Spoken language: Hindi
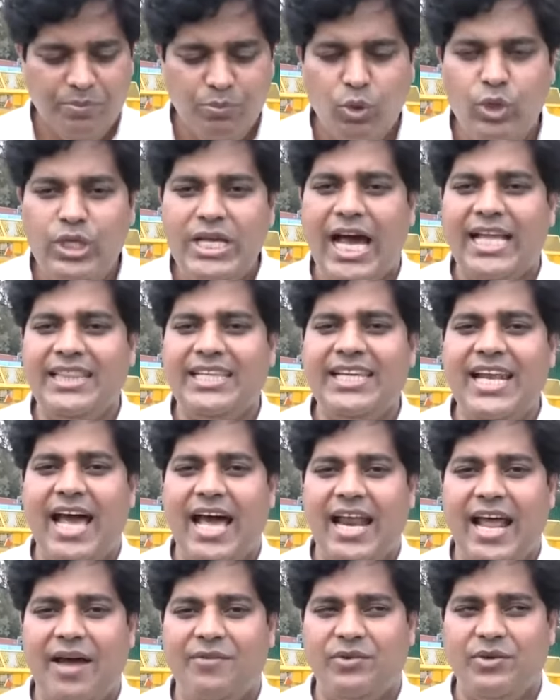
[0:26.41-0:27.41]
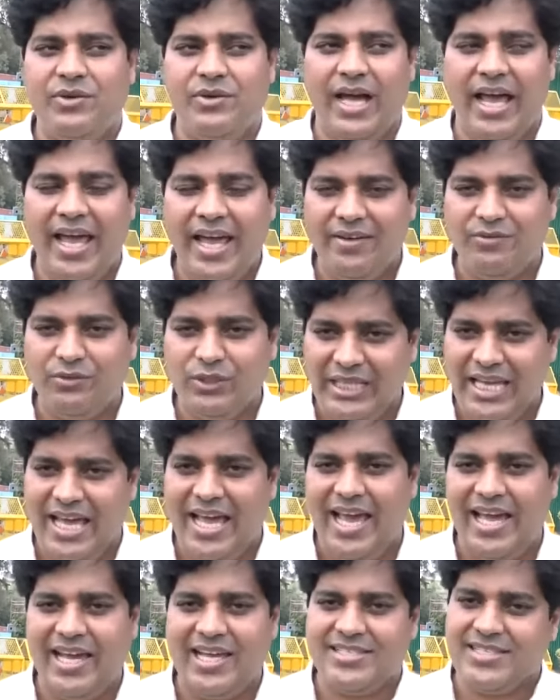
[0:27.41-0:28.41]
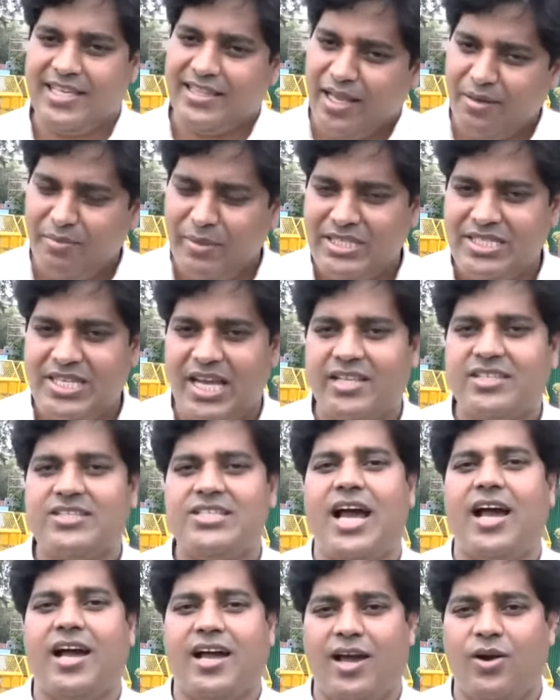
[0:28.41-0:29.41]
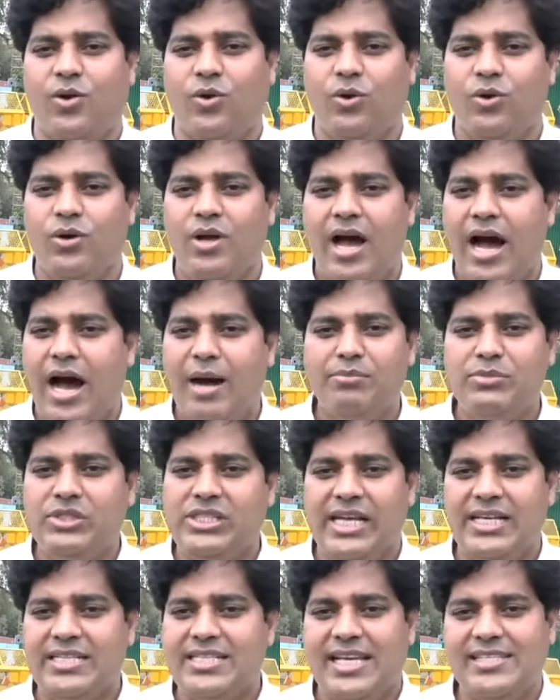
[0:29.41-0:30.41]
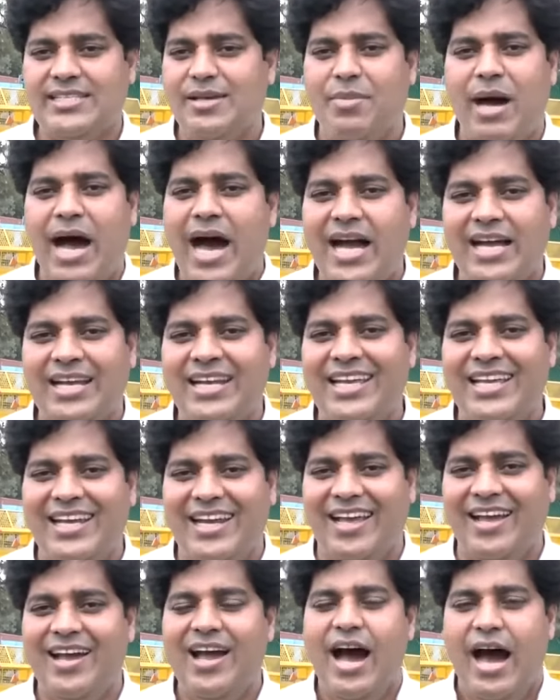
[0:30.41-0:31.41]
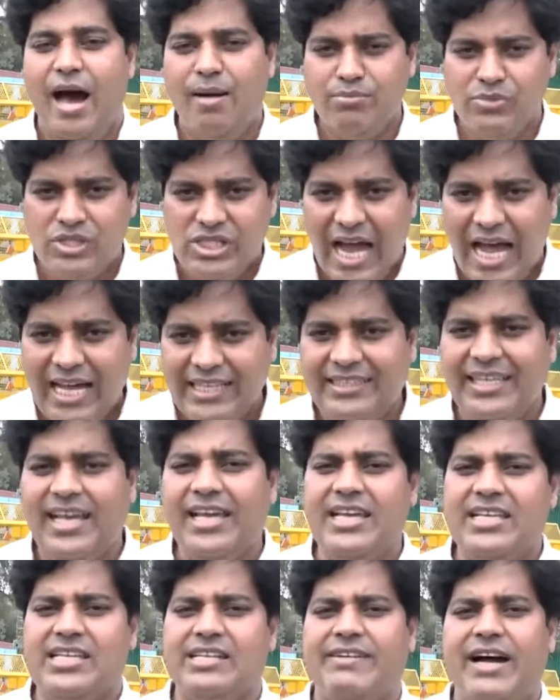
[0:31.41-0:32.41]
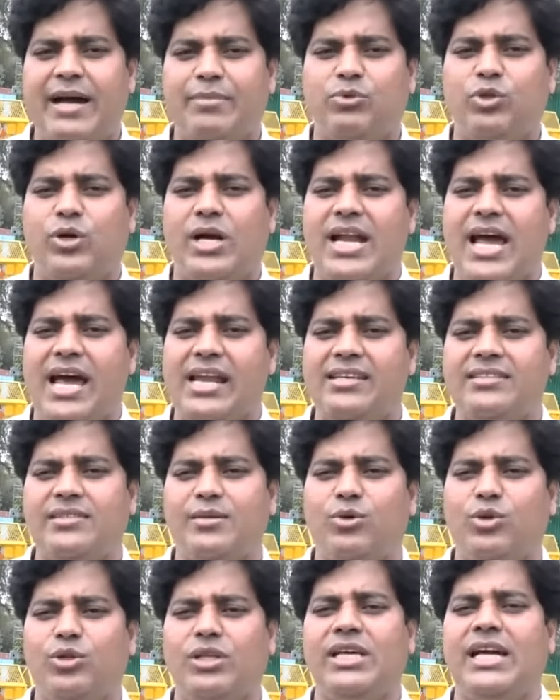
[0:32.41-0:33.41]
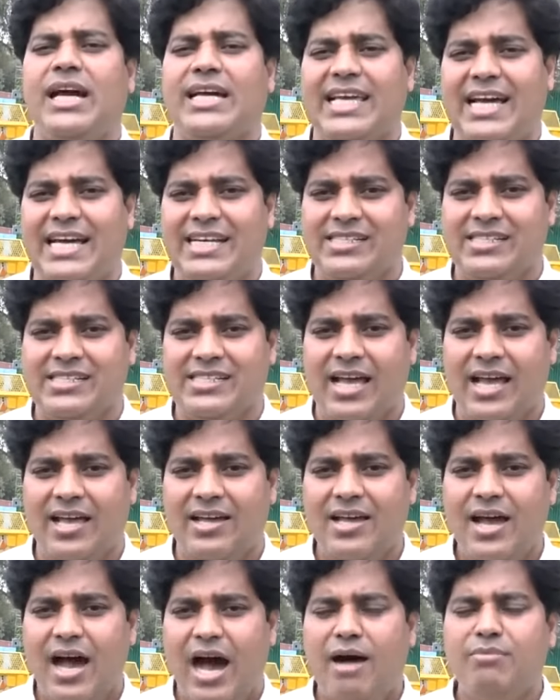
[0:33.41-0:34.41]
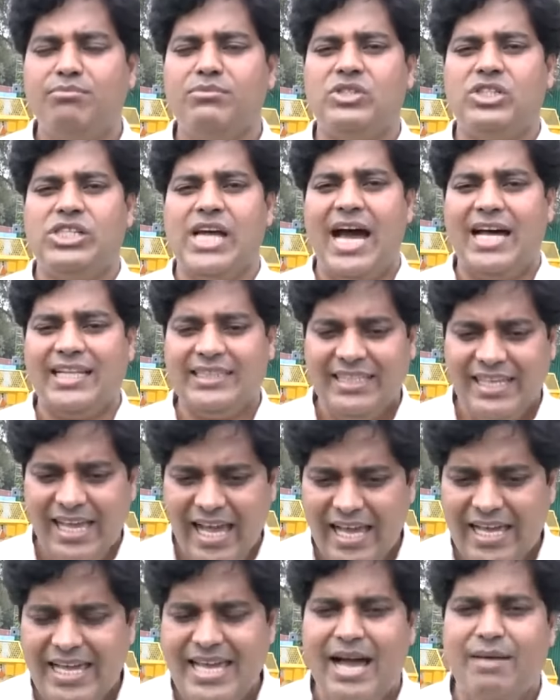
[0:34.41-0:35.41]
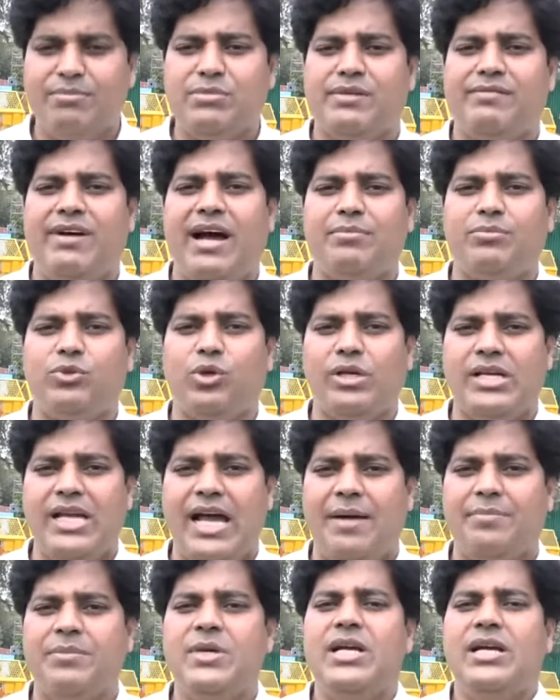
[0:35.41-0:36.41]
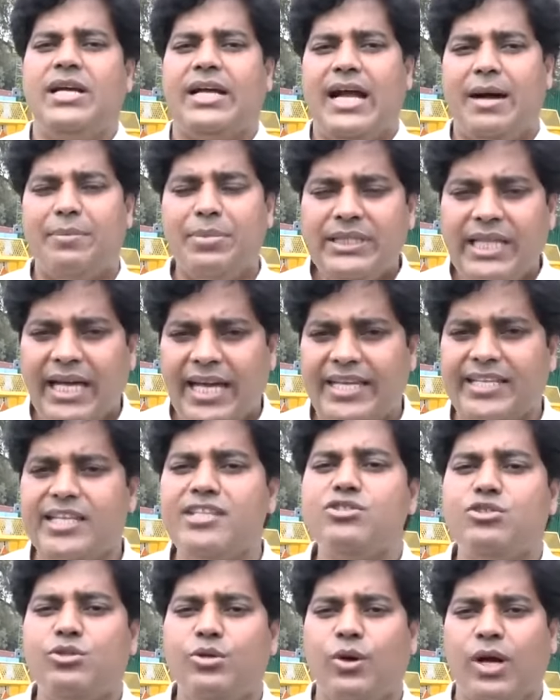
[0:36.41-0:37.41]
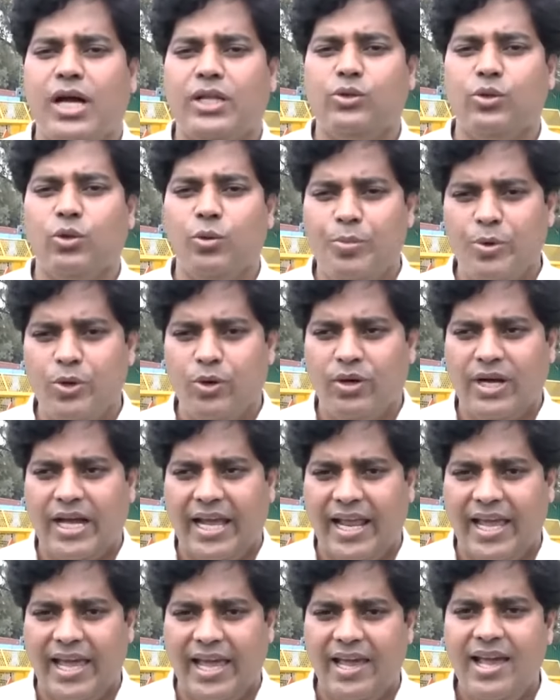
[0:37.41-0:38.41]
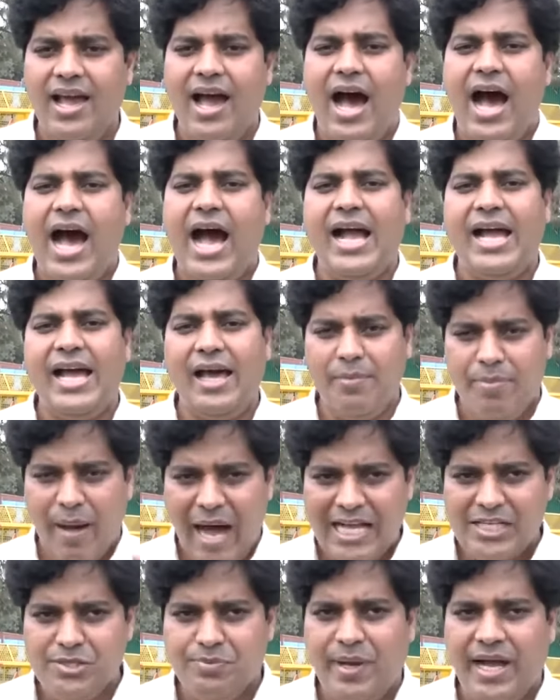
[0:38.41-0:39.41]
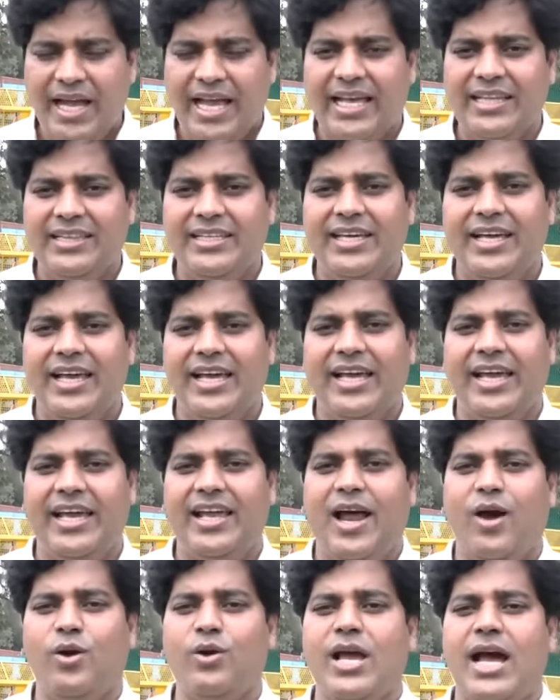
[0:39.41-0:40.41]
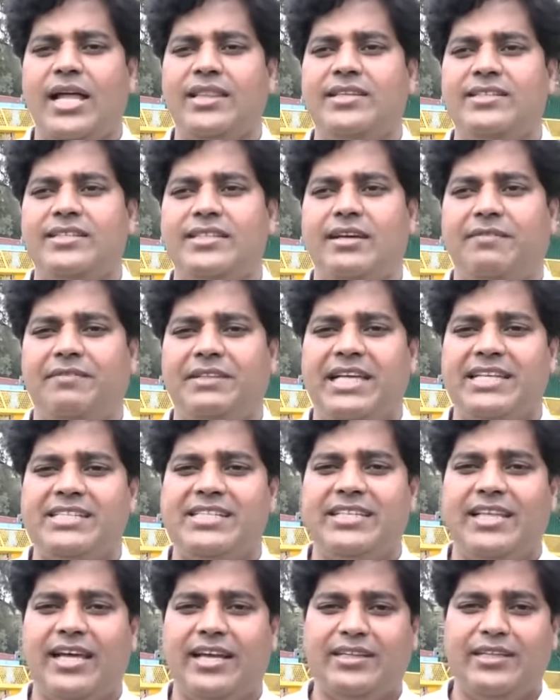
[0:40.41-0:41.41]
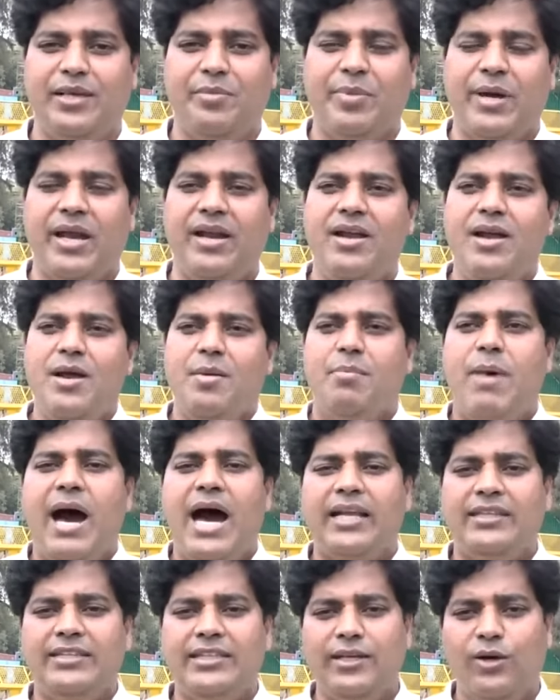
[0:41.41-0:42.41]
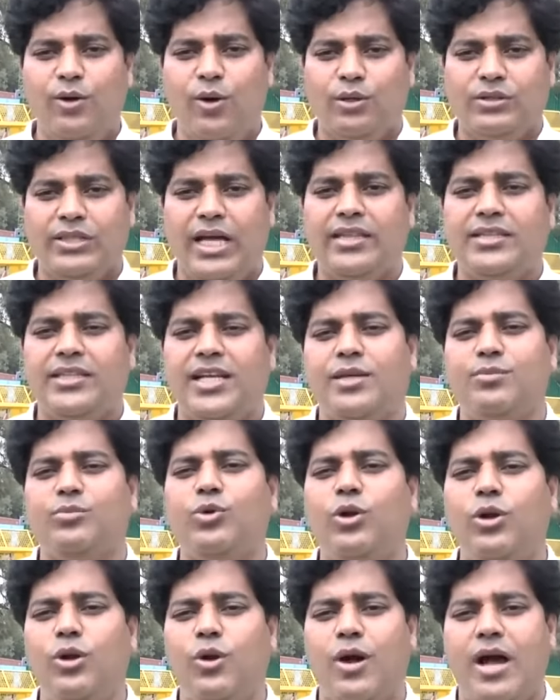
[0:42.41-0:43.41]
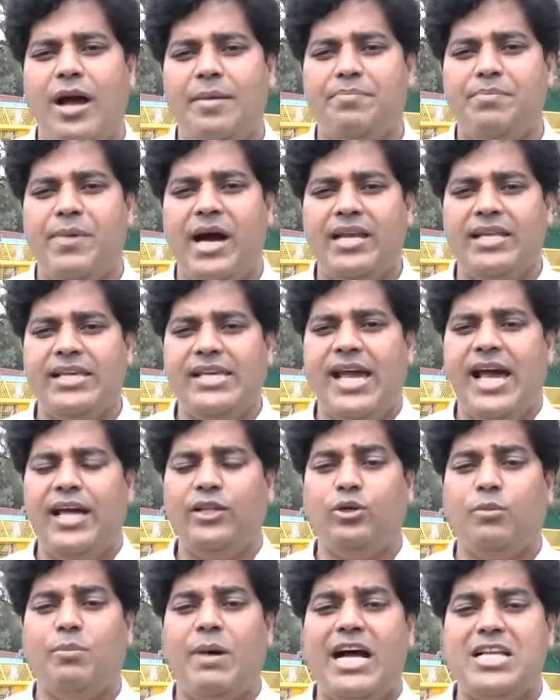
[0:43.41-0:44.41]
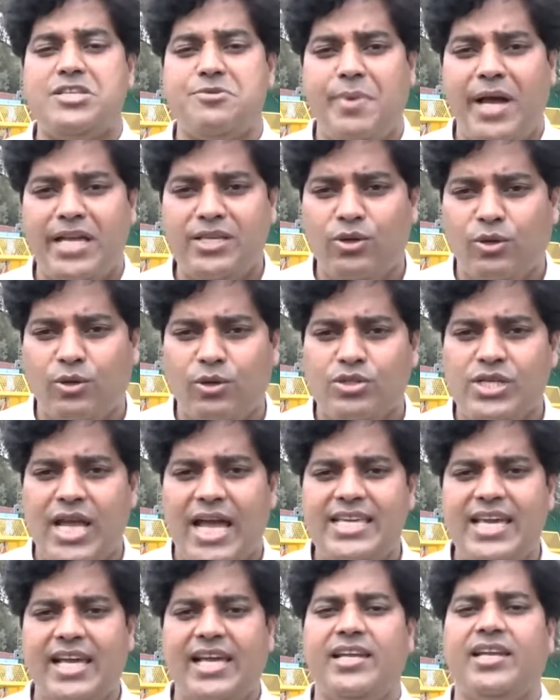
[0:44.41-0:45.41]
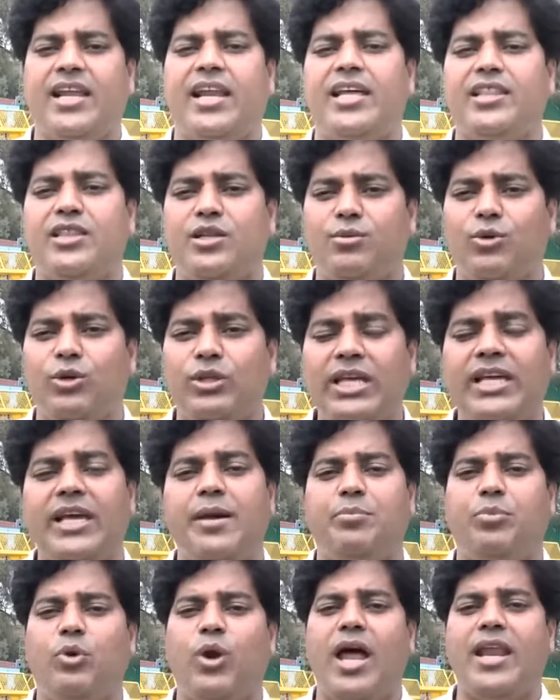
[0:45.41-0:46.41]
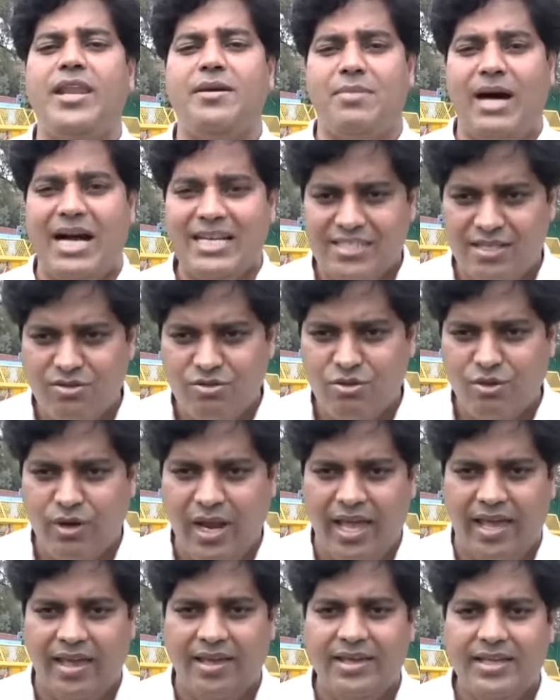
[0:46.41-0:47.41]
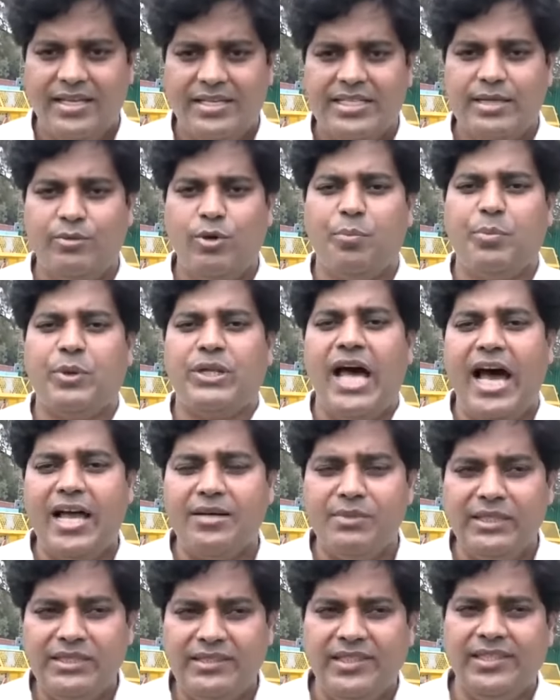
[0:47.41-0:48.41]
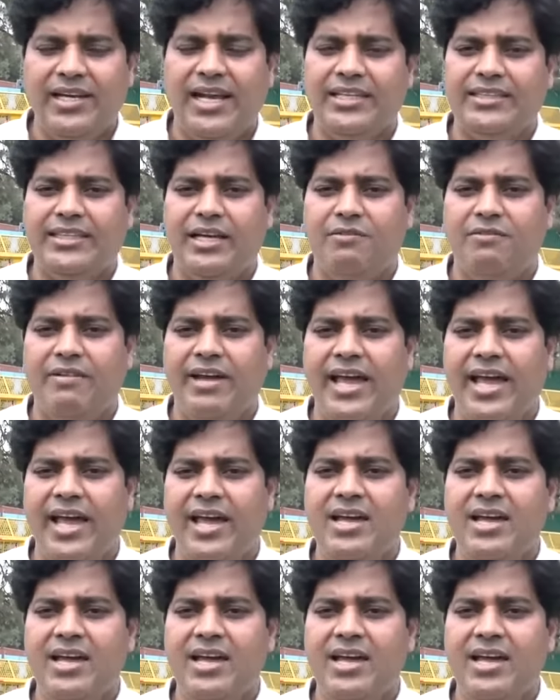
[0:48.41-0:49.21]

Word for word: बुनियादी नारा है वो ये है कि सदन में चर्चा करो हम चर्चा से भाग नहीं रहे हम चाहते हैं कि जवाब दो अडानी से मोदी का क्या रिश्ता है हम चाहते हैं कि आप जवाब दो कि आप कब तक एजेंसियों का दुरुपयोग करेंगे अगर भाजपा कहती है कि राहुल गांधी जी ने विदेशी धरती पर भारतीय लोकतांत्रिक मूल्यों का अपमान किया है तो भाजपाइयों को चाहिए कि नरेंद्र मोदी के पुराने भाषण सुने जब वो प्रधानमंत्री रहते हुए